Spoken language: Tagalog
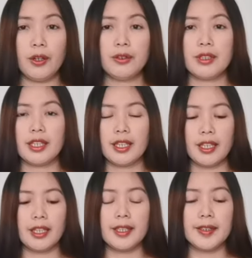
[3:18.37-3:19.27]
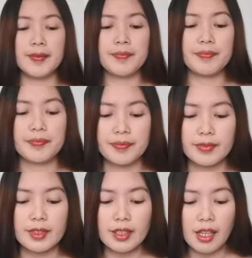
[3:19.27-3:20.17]
Okay.
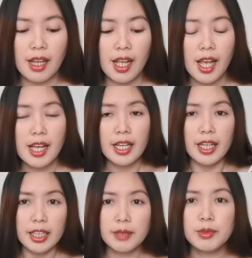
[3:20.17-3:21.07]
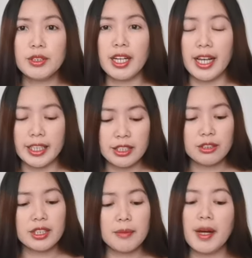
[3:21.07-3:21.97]
Alam nyo
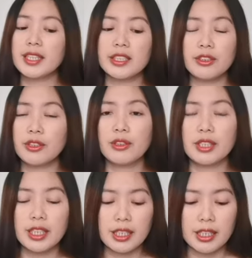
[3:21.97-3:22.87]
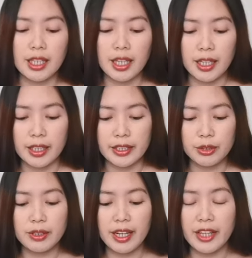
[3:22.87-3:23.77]
guys, nung nabasa ko yung uh,
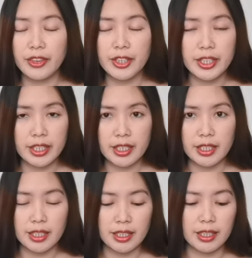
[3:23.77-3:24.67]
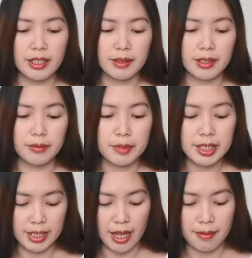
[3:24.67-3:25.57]
tong letter ni
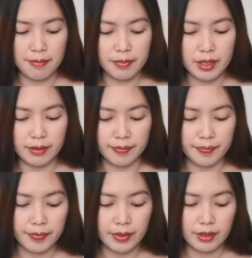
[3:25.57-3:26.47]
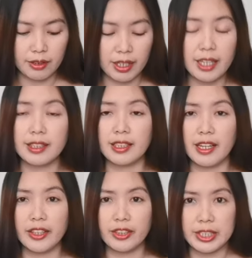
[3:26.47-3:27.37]
Miss Sam, yung ating
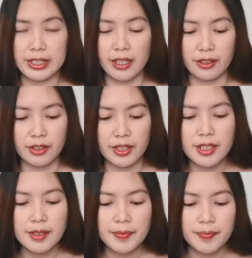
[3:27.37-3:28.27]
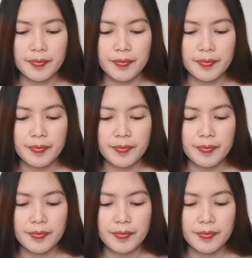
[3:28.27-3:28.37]
letter sender,